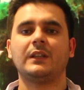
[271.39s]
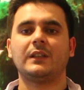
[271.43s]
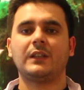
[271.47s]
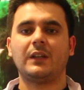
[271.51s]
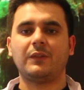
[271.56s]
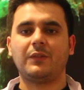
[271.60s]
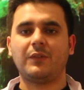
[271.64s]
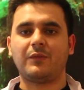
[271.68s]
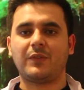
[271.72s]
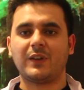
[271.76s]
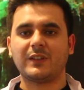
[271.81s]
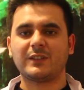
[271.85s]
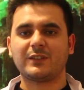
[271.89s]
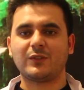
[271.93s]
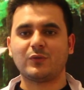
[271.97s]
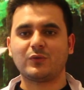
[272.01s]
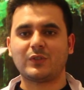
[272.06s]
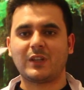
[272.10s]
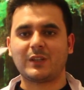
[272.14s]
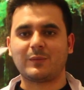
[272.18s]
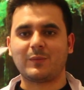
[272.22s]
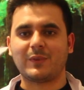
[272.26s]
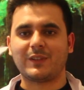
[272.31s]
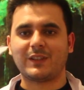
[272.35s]
Lafı fazla
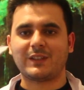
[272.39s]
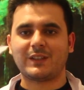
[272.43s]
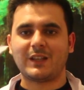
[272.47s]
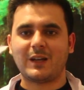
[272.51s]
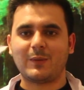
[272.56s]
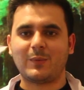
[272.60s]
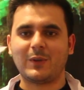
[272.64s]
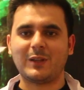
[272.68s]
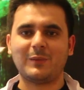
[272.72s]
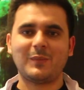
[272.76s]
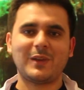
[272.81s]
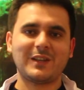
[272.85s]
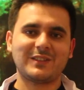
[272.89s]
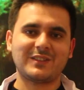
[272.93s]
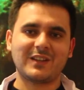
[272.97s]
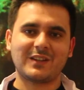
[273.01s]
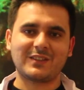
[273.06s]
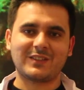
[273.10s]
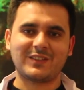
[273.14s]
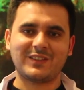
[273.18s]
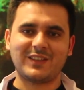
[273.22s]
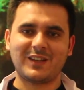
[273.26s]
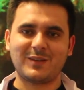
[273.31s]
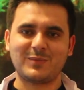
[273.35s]
uzatmadan ne yapalım?
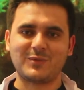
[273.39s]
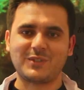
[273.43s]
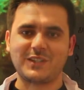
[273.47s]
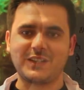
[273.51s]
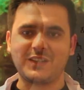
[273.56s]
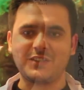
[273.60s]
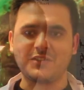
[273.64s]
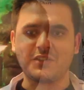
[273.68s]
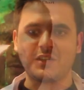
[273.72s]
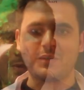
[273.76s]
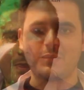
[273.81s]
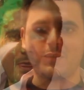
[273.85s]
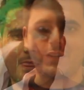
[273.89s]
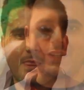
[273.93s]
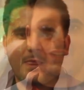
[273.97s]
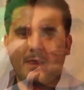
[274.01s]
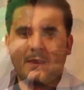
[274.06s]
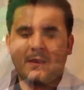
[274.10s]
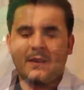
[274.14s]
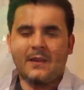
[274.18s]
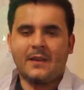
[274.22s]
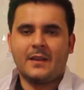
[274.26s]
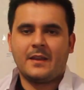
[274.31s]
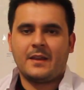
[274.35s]
Egzersizlerimize geçelim
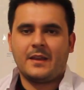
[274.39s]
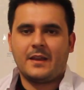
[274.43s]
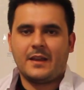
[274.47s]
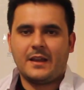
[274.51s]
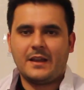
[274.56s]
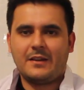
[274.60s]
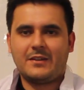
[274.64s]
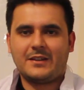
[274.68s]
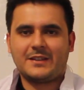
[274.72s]
arkadaşlar.